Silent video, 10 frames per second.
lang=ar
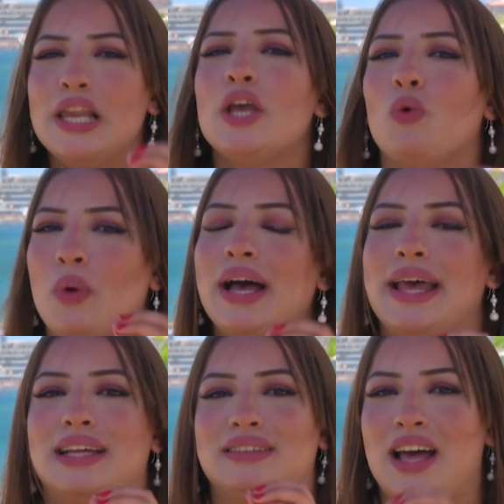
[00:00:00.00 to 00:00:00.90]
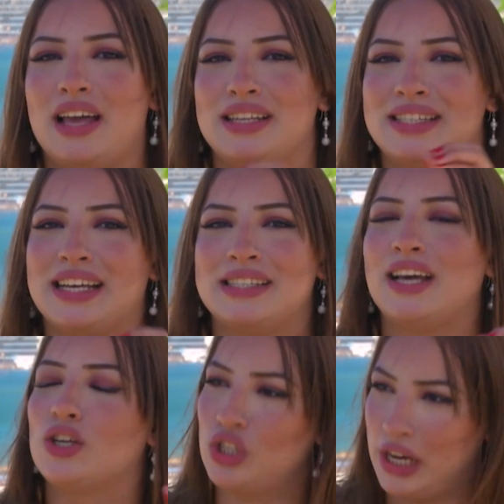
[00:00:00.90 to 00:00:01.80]
اللي هو اه طائر
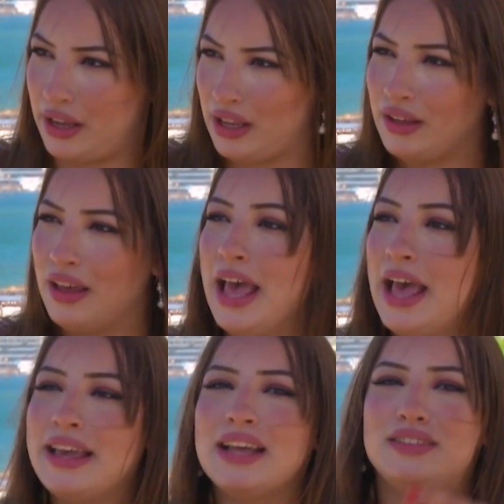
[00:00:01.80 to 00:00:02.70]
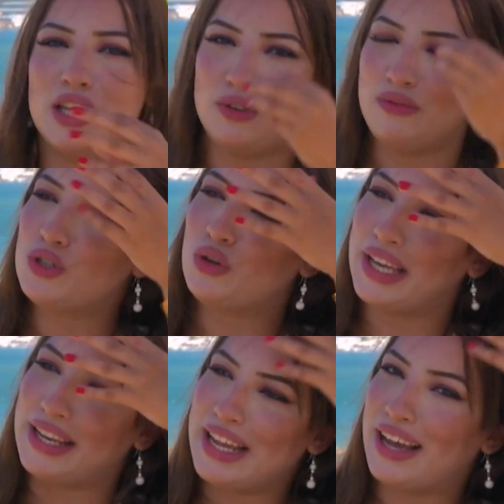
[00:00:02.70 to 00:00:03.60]
الزقزق الشرقي كانت حفيفه جو
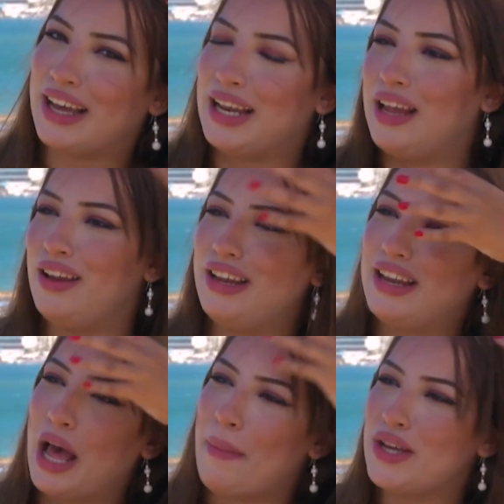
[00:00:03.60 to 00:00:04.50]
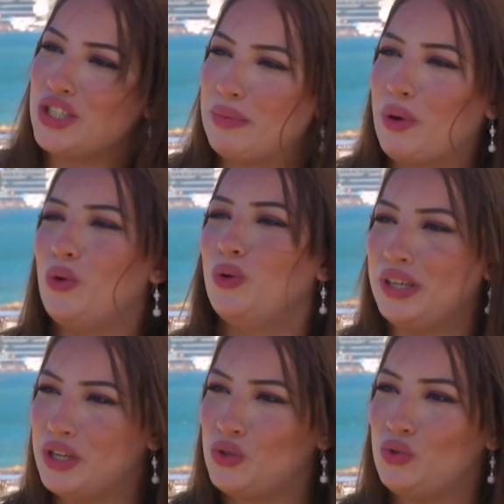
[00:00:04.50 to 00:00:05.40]
يخلي هكا لاماج كيما نقولوا
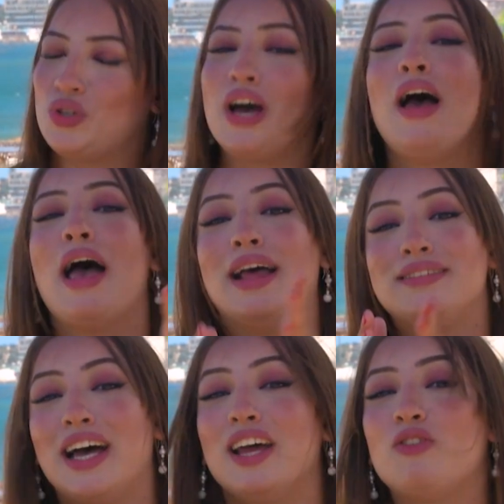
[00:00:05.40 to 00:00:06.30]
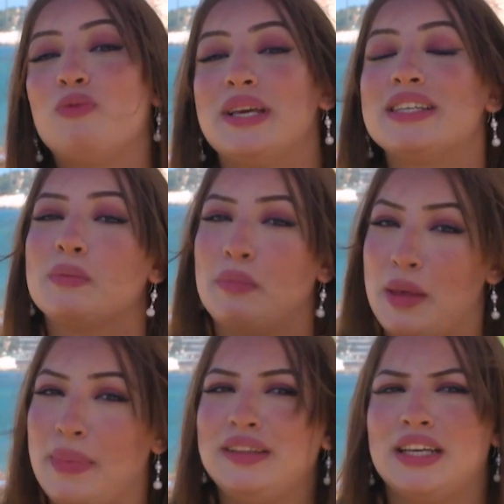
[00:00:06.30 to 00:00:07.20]
حنا الشوشه تعرف باسم
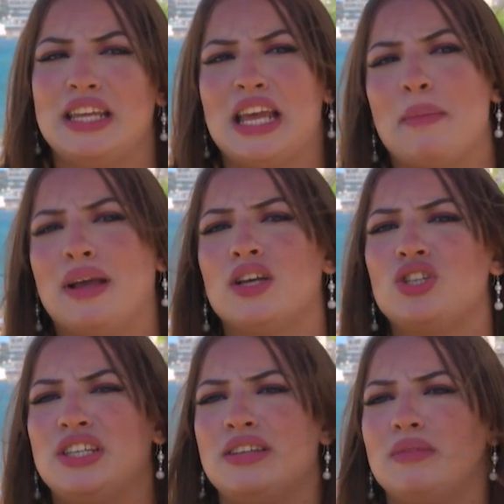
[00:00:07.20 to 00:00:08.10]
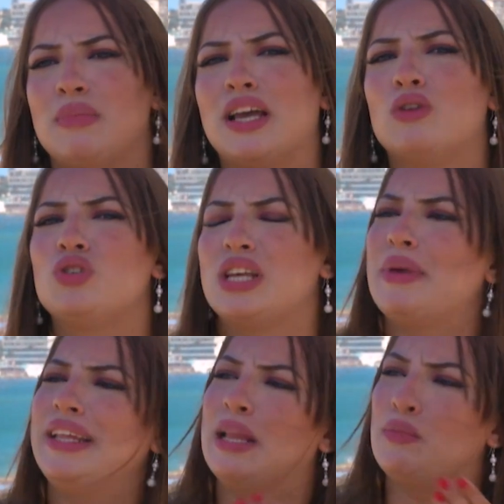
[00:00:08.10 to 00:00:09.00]
بابا يعني هي ما كانش ما كانوش
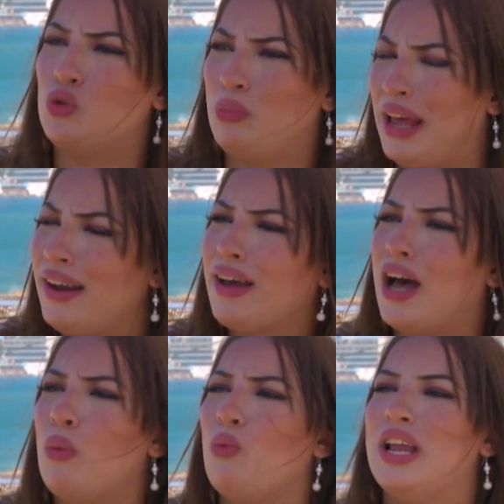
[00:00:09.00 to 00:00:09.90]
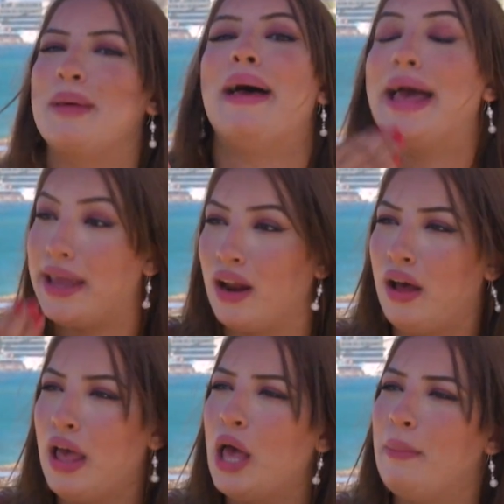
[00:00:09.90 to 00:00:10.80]
زعما يتلبزوا بالالقاب ولا معايره
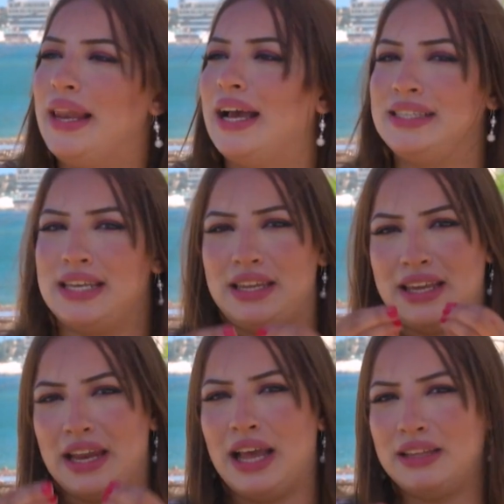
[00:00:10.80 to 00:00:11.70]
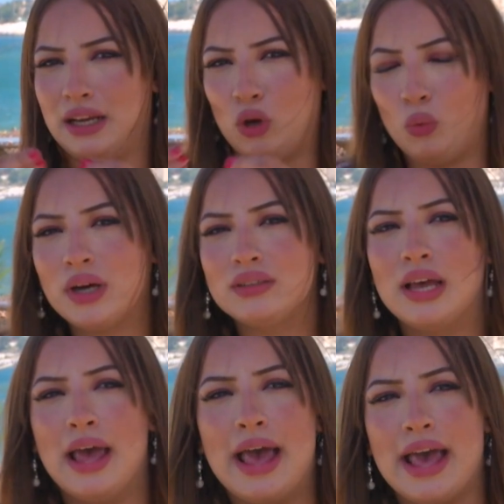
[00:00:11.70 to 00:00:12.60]
بالعكس يعني كان هذاك الوقت
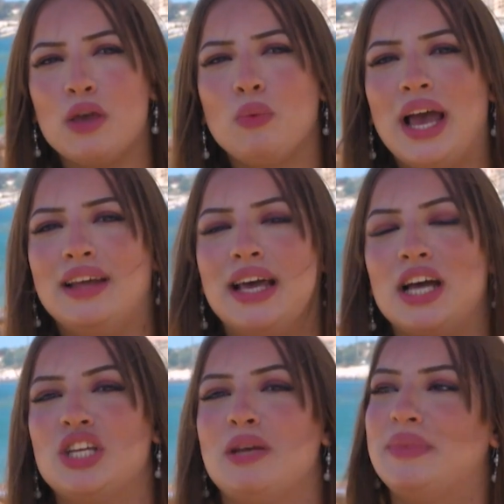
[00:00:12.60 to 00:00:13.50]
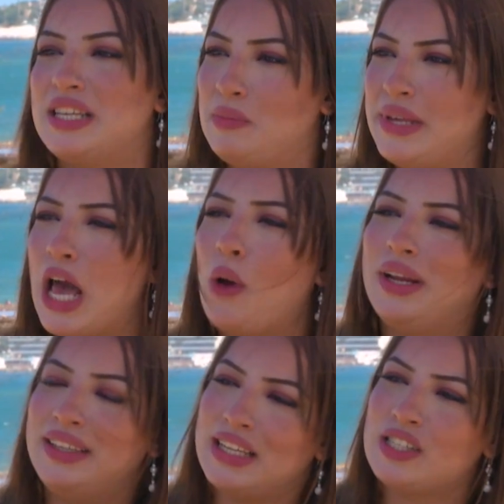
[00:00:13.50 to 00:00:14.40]
اي واحد حاجه يمتاز بها ولا
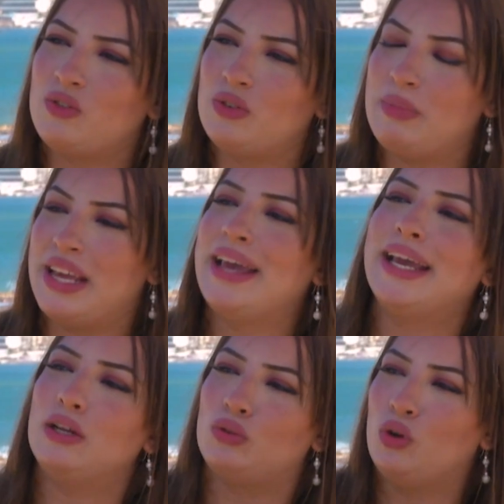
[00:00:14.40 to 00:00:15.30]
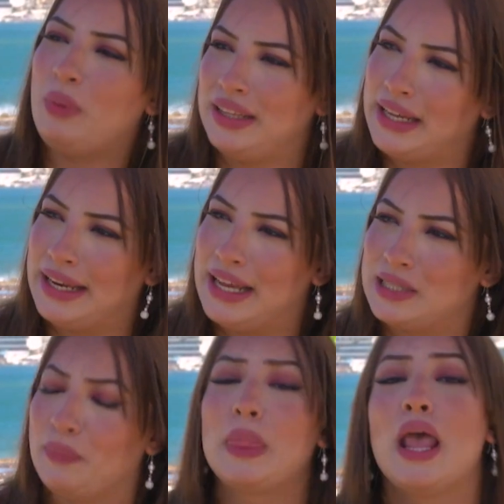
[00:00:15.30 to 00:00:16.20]
يتصف بها يعيطوا له بهذاك
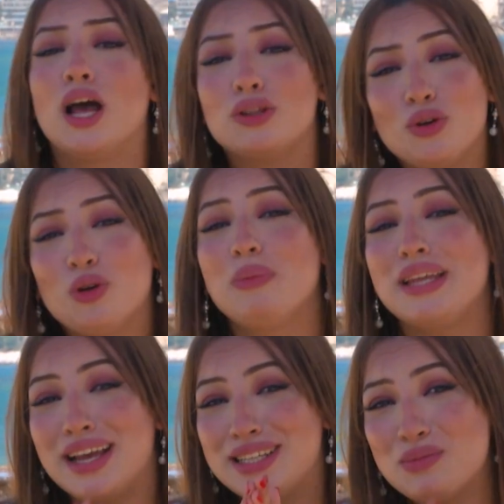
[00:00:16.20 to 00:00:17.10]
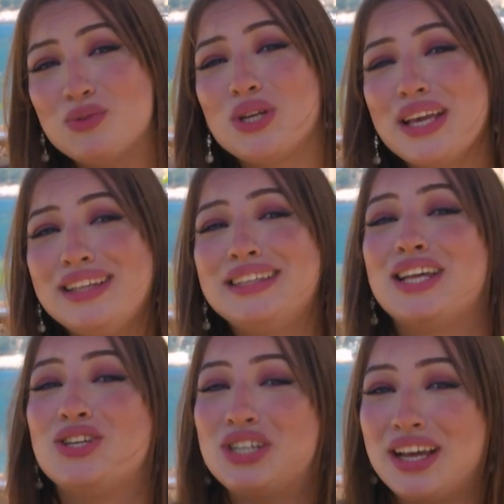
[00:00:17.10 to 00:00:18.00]
الاسم دونك من هذه
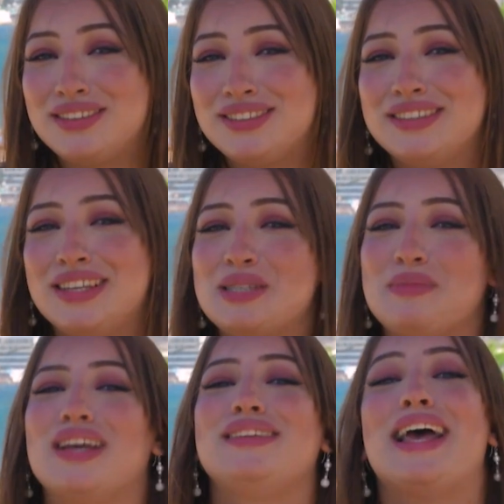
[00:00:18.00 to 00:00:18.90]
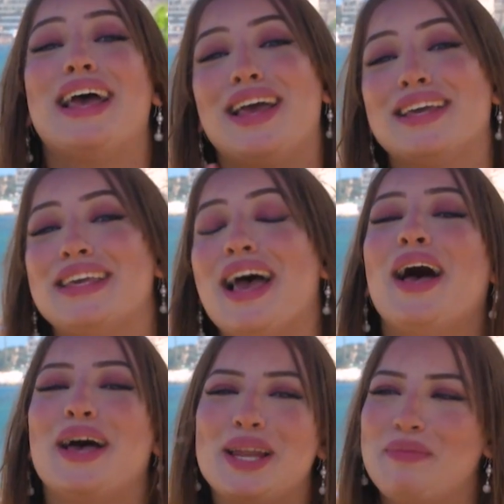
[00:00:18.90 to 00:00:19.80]
مشاهدينا جات تسميه تاع احكيها
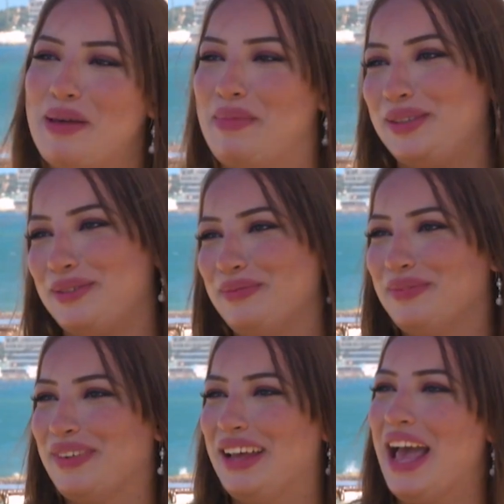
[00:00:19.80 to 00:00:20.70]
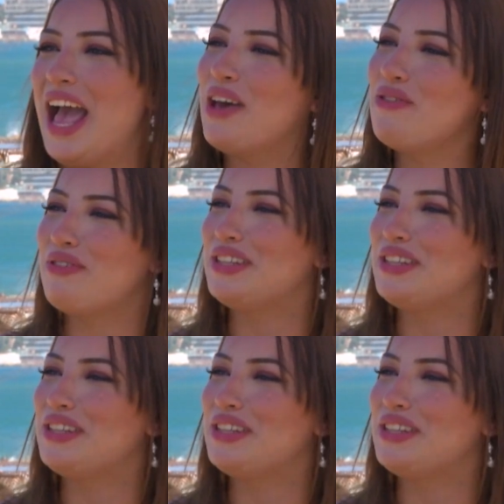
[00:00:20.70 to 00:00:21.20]
البيبيت احكيها البيبيت خفيفه